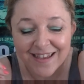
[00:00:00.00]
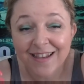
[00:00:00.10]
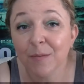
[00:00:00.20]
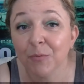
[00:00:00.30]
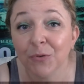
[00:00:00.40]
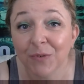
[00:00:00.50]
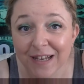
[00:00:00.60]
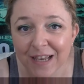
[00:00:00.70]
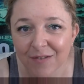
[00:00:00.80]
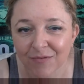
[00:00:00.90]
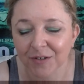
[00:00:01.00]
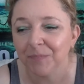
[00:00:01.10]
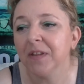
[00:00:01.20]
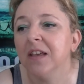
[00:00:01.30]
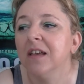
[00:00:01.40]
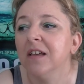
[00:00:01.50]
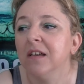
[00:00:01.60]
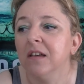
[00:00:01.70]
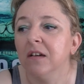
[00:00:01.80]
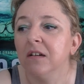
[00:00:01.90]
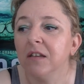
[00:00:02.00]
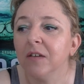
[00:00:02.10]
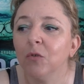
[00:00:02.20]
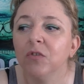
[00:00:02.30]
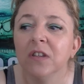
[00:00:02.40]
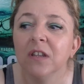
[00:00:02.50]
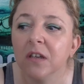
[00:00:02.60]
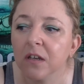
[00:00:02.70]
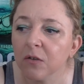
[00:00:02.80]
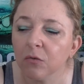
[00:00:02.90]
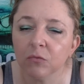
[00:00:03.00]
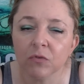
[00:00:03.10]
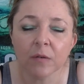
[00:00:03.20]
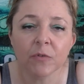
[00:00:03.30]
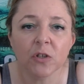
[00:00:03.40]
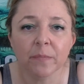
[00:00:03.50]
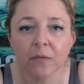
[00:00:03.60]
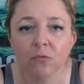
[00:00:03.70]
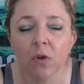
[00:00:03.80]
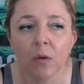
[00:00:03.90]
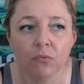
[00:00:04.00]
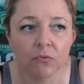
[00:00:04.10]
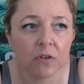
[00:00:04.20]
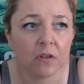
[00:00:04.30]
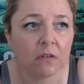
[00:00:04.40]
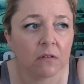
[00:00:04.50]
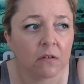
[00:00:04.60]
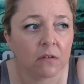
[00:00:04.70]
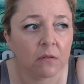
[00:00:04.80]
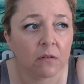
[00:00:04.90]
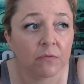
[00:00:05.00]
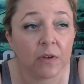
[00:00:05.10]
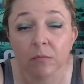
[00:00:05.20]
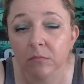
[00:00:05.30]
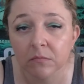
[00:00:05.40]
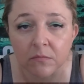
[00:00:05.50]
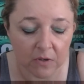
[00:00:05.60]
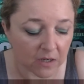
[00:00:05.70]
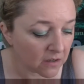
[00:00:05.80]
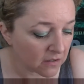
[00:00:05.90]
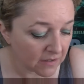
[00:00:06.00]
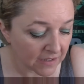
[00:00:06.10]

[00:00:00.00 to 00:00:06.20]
les produits lèvres. Euh, il y avait aussi des crayons et tout ça, mais j'ai pas voulu abuser. Euh, enfin, voilà.